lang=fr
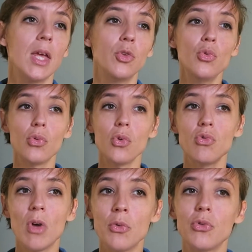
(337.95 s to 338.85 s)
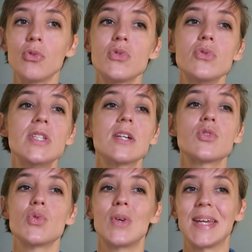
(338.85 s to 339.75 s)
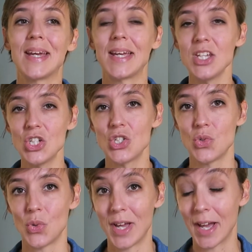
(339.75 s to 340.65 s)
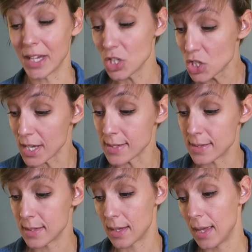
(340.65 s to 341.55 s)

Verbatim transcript: Tout ce que tu as entendu dire sur les riches, sur la richesse.